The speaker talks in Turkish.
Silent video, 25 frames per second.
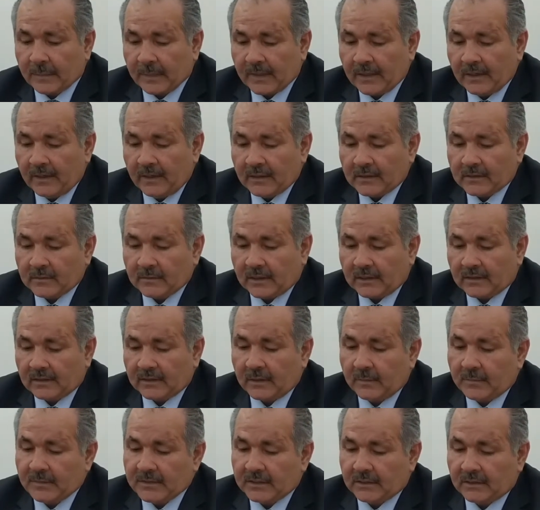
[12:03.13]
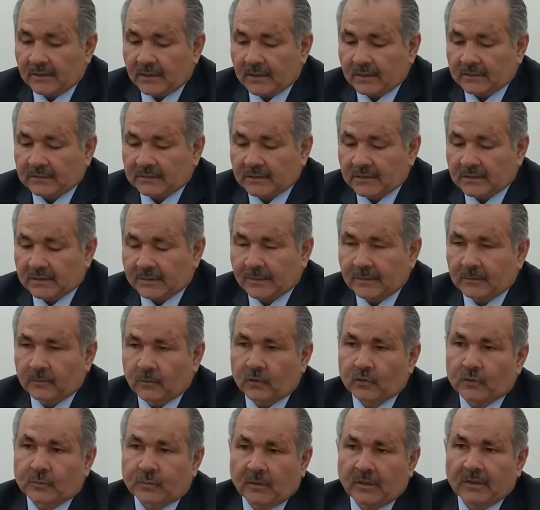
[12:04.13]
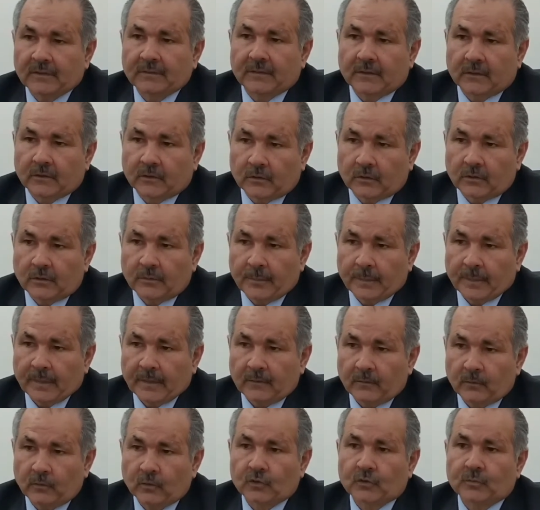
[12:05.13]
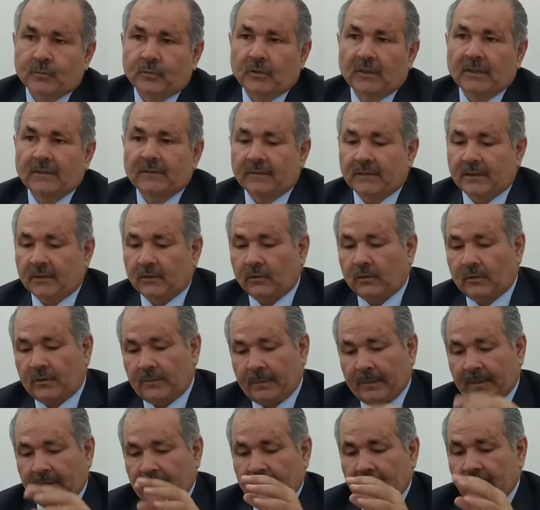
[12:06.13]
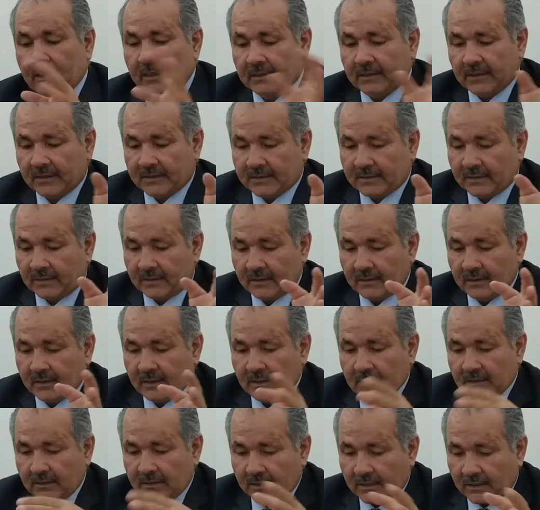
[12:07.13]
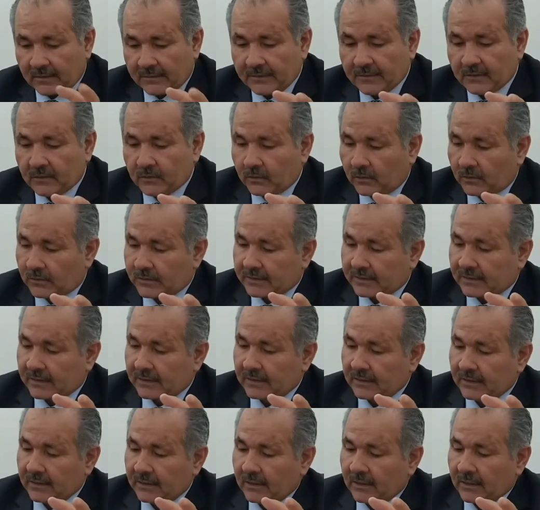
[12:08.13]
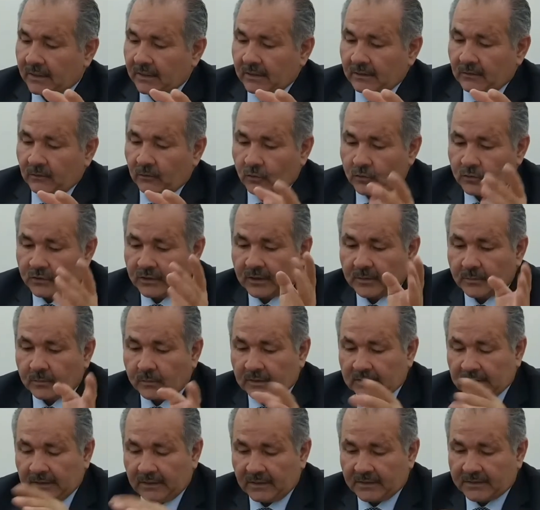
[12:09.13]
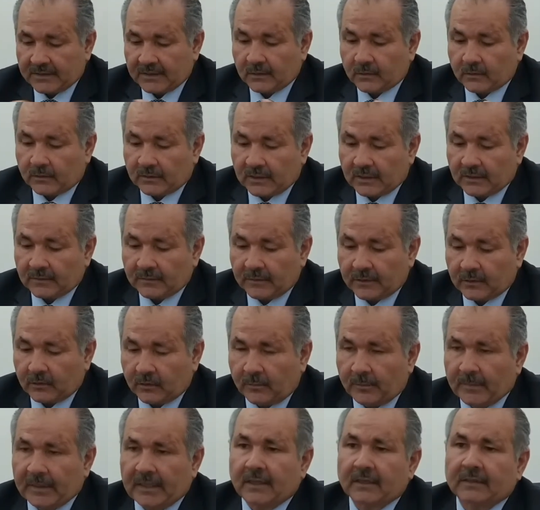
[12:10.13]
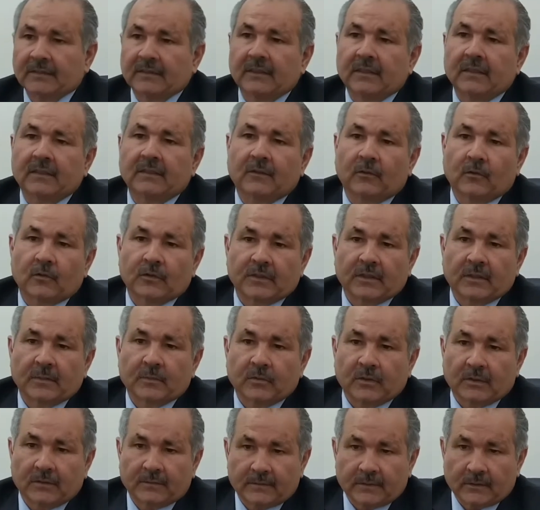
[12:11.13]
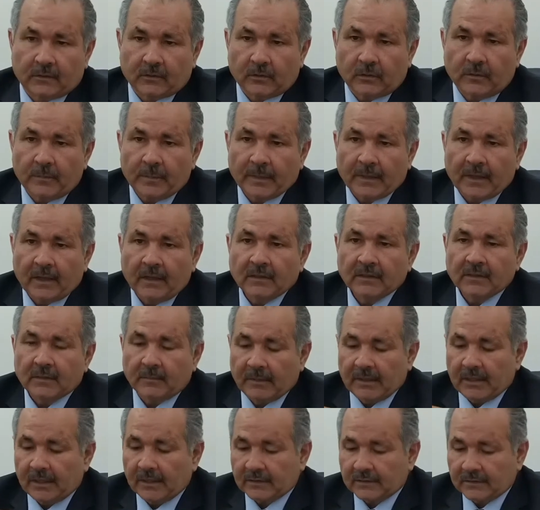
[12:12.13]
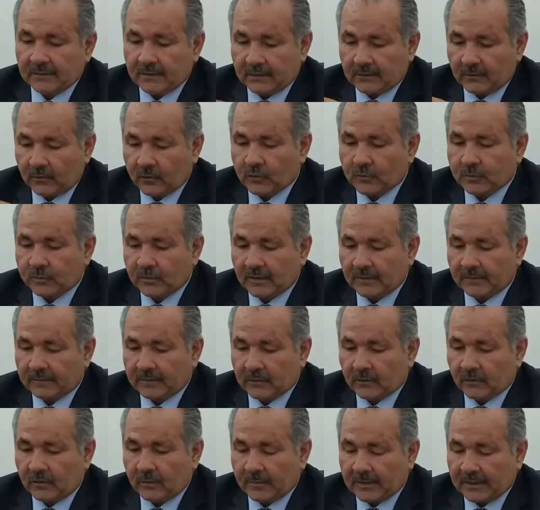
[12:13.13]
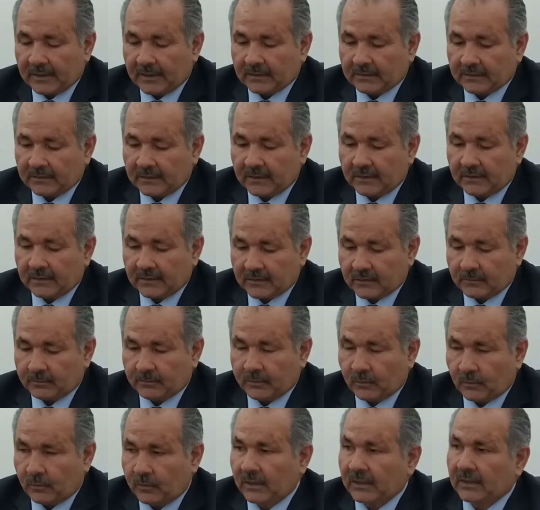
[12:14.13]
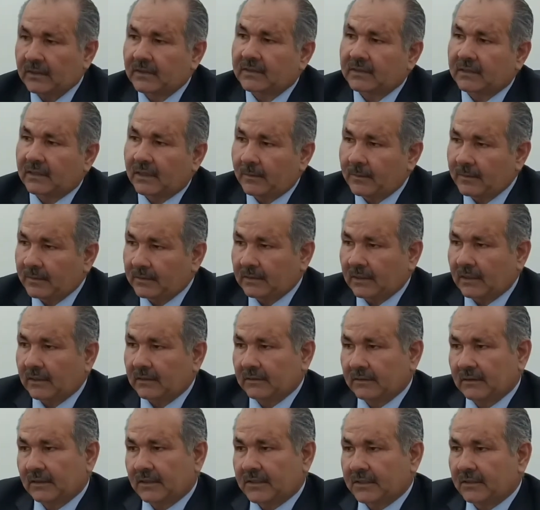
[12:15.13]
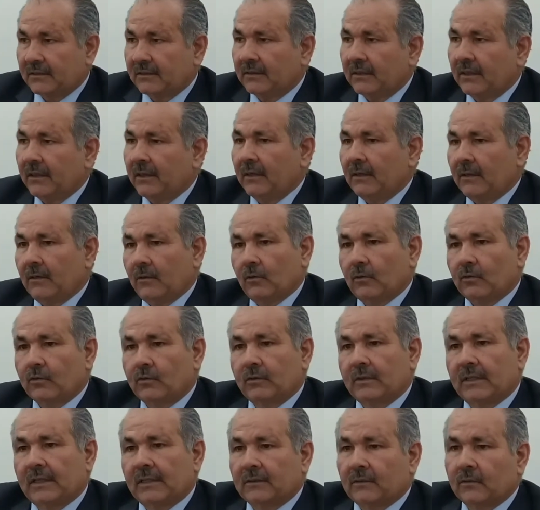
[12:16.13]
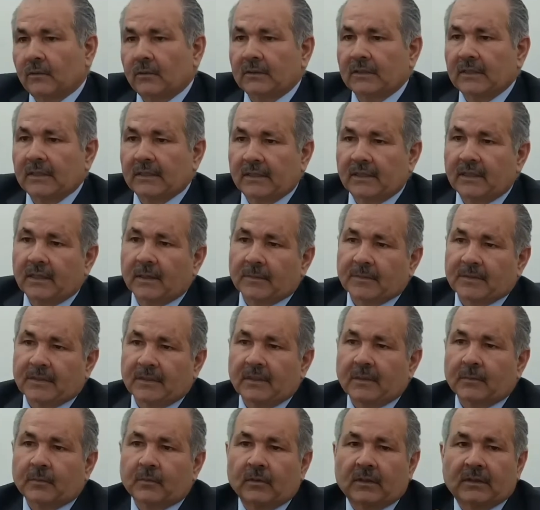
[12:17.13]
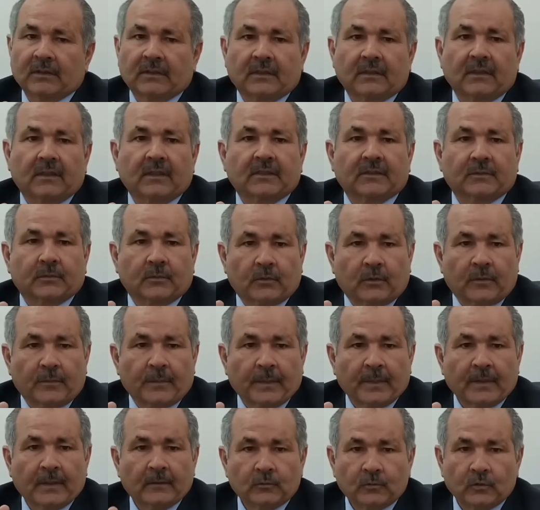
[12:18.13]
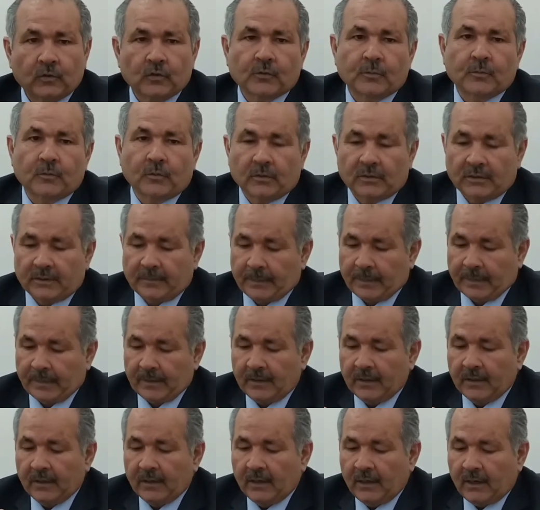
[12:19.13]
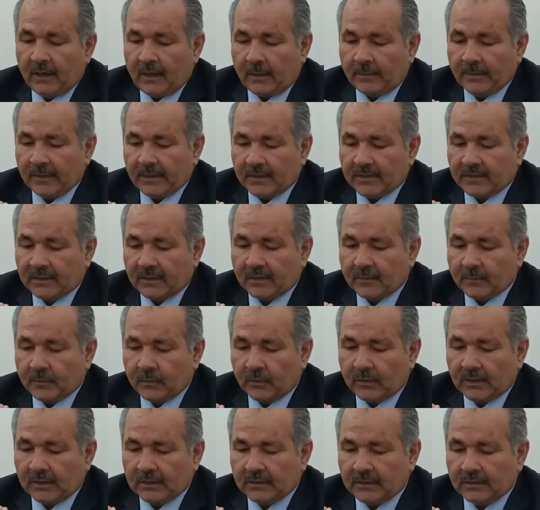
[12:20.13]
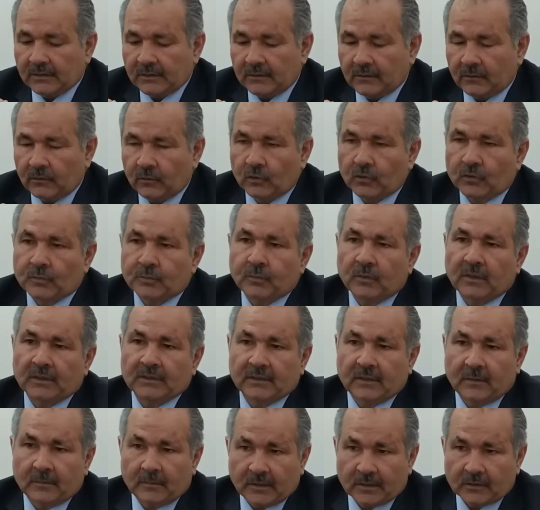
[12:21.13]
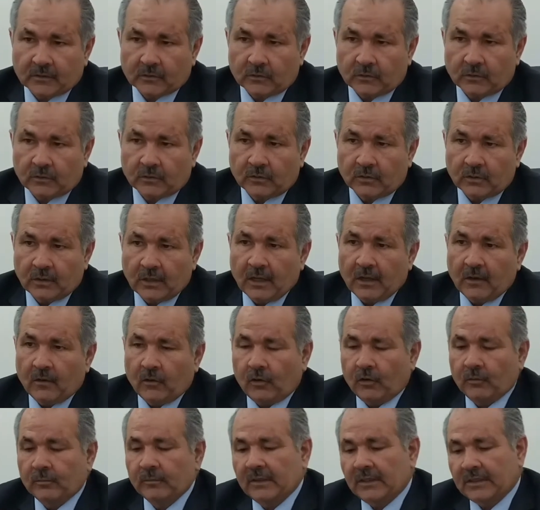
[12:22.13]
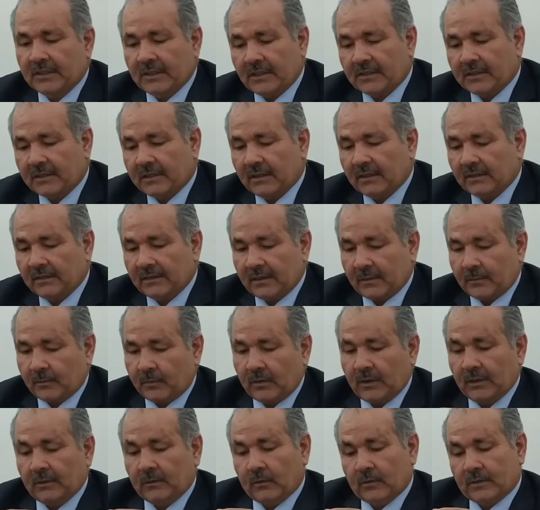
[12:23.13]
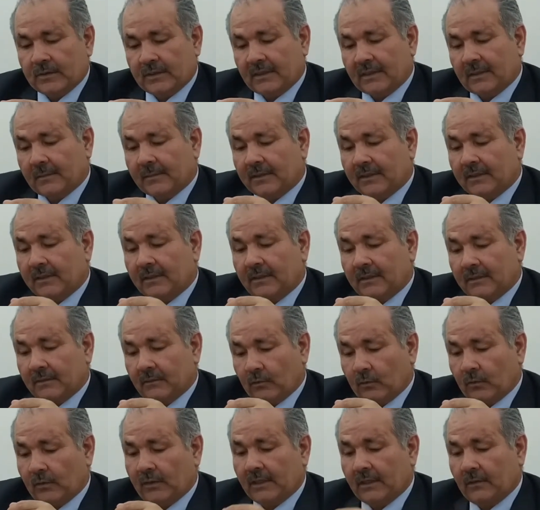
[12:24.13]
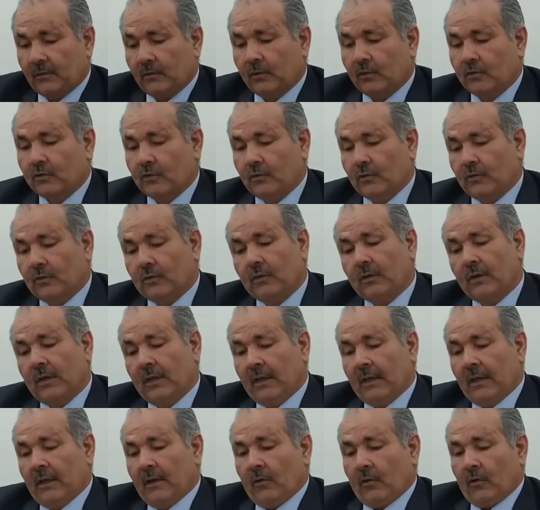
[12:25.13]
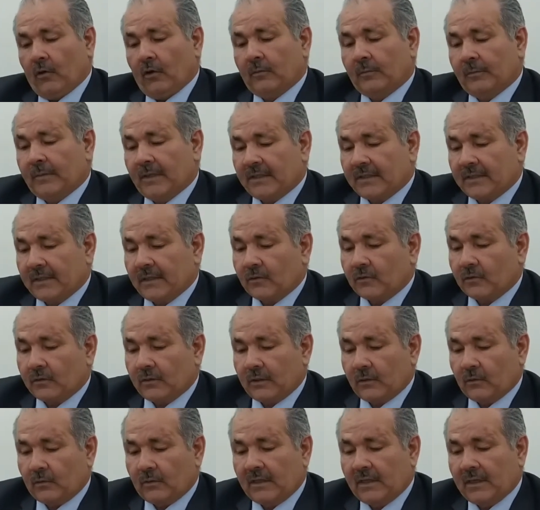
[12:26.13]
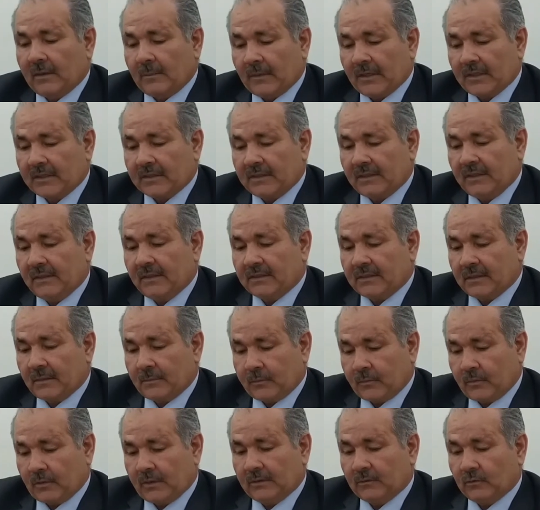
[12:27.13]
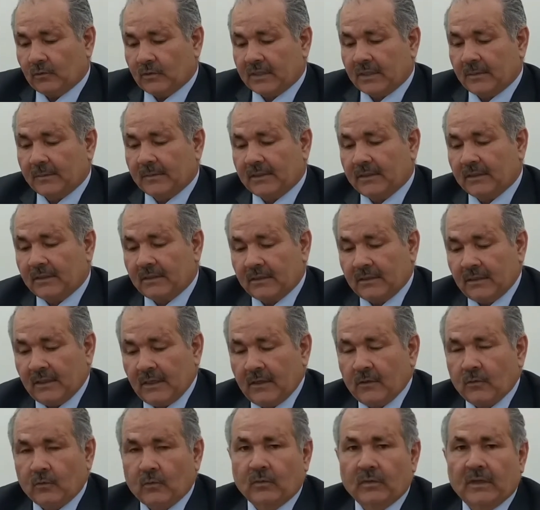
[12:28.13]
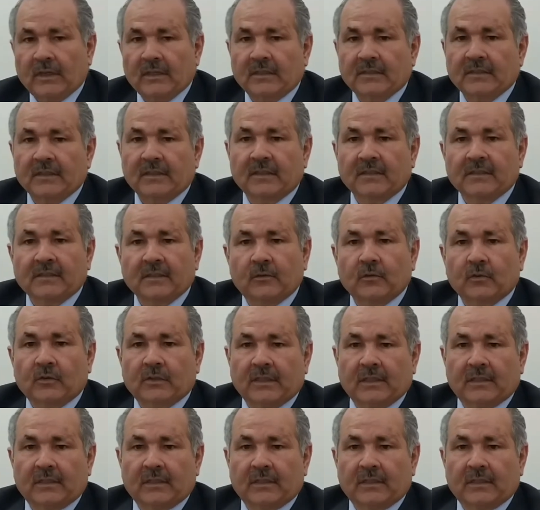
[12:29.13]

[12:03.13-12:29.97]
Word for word: Şimdi Allah bizi yarattığı zaman 100 puan veriyor. 100 puan veriyor herkese. Kafir de olsa. 100'er puan insan olarak veriyor. Meleklere de 100'er puan veriyor. Şimdi meleklere 100 puan veriyor. Meleklerin puanı sabit kaldığı için o sürekli onlar ne yapsalar puanları artmıyor. Düşmüyor da. Ama insanın puanı 100 puandan başlıyor. 15 yaşına kadar puan yükselebilir. Günah yok çünkü. 15'ten sonra günah başlayınca puan düşebilir. Günah işledikçe düşer.